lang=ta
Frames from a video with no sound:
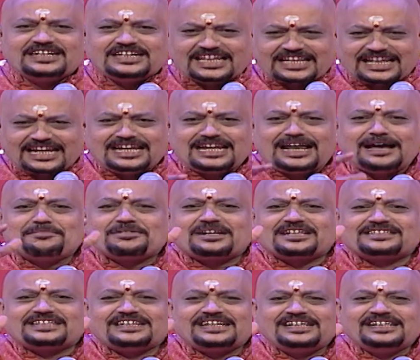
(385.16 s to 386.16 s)
எதெல்லாம்
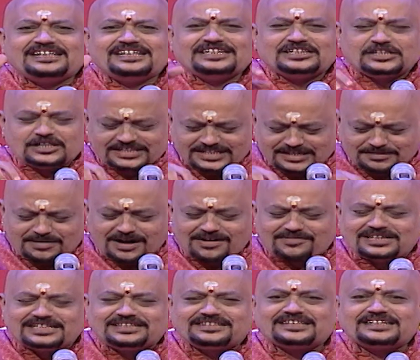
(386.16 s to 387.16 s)
ரசனை இந்த
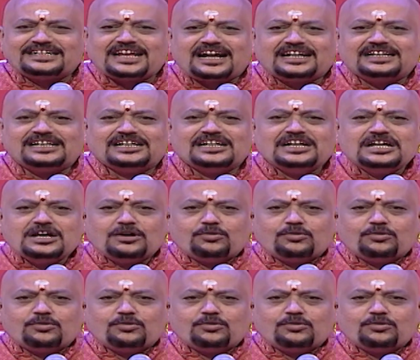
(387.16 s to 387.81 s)
தீபாவளி திருநாளில்